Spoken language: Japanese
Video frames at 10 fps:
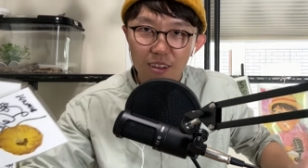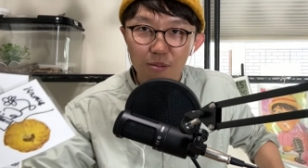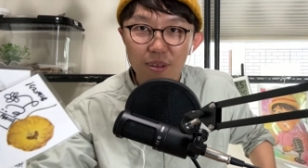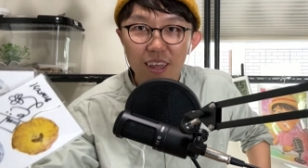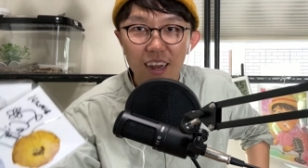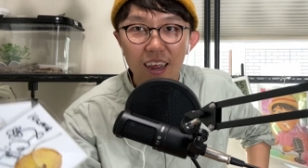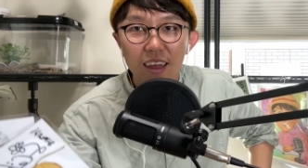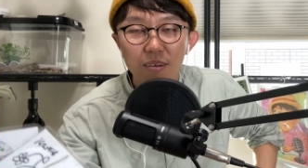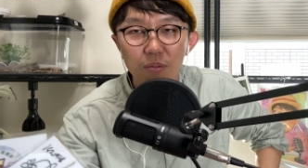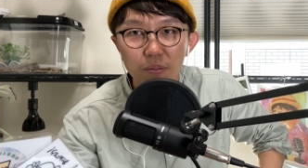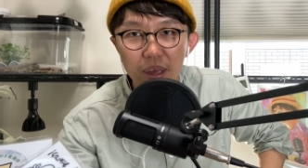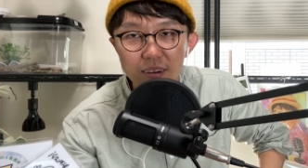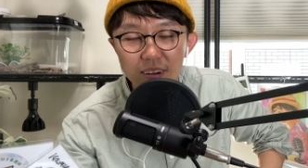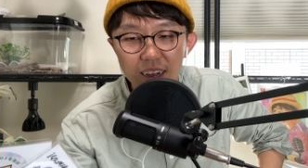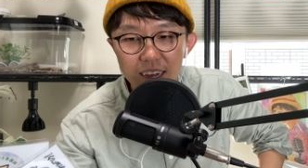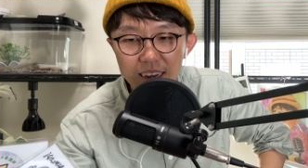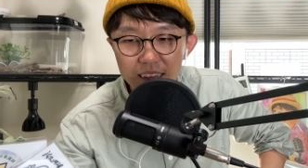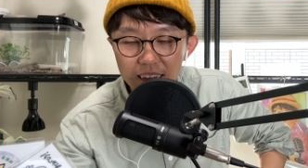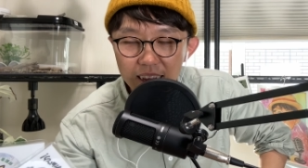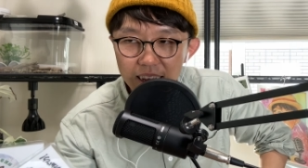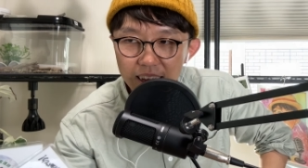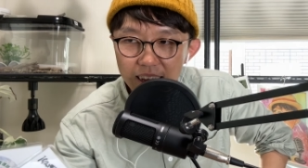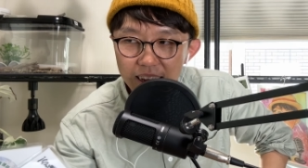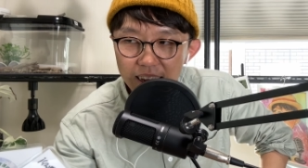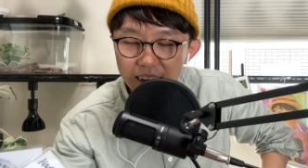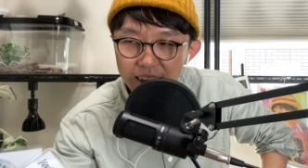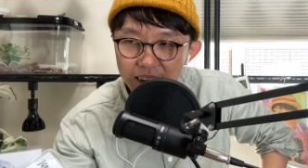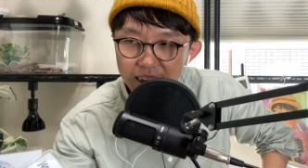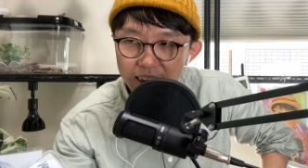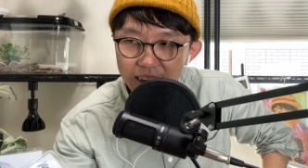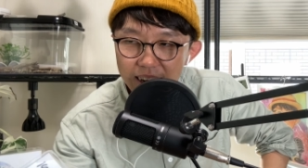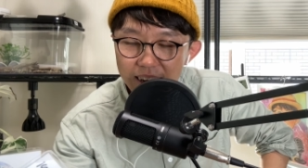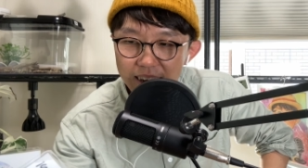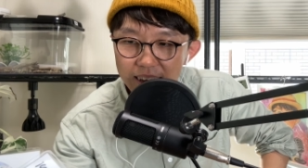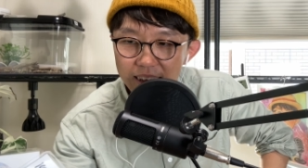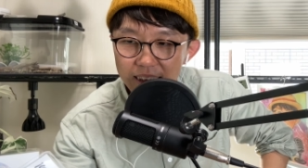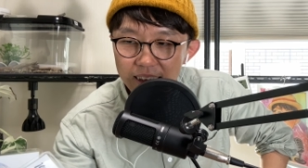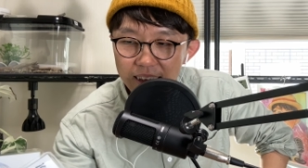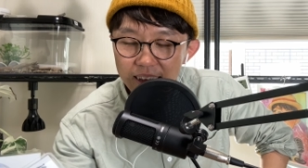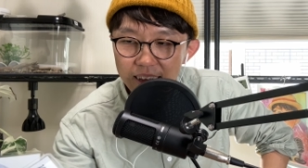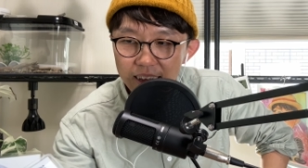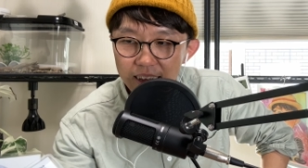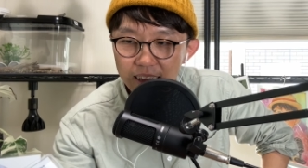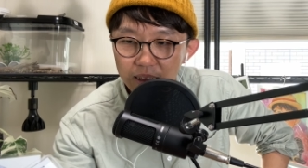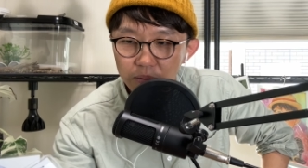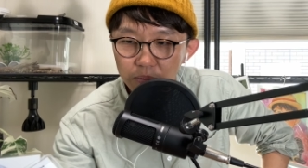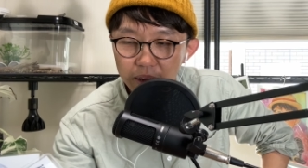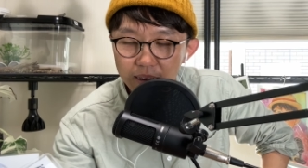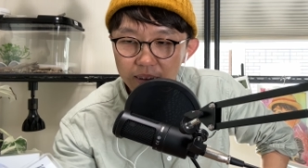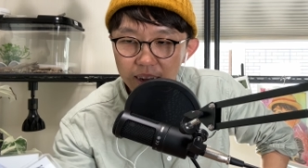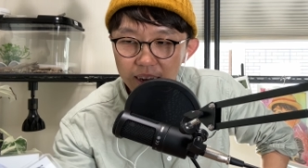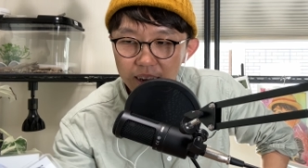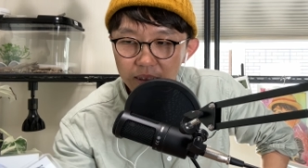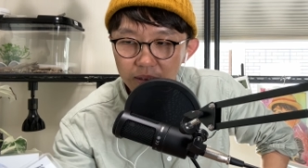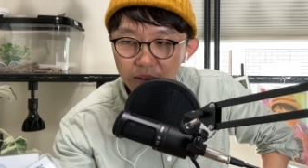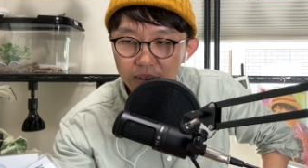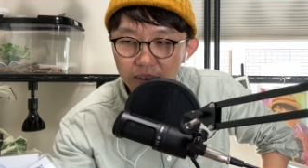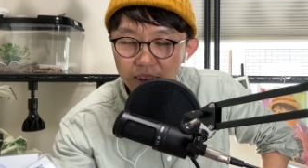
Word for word: と思ってね。まあ、メルカリかな。メルカリと